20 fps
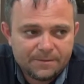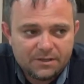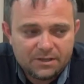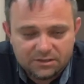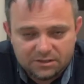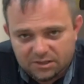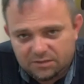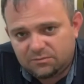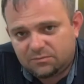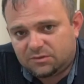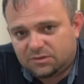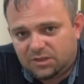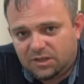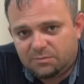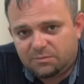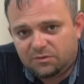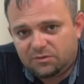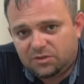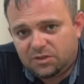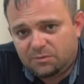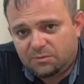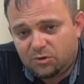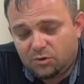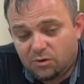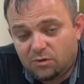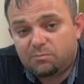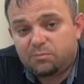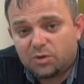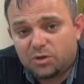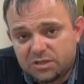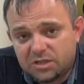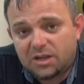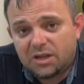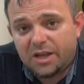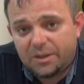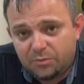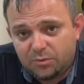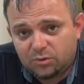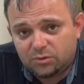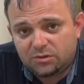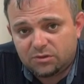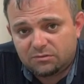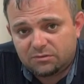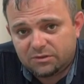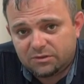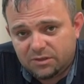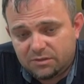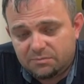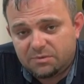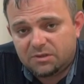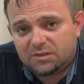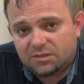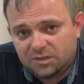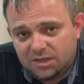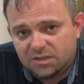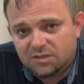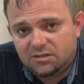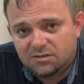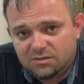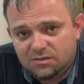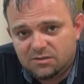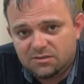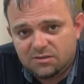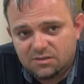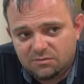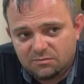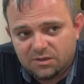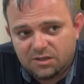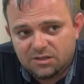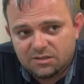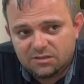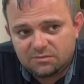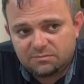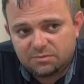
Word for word: и там требовал время. Ну, он просто камеру давал, ребята, нате, идите, снимайте.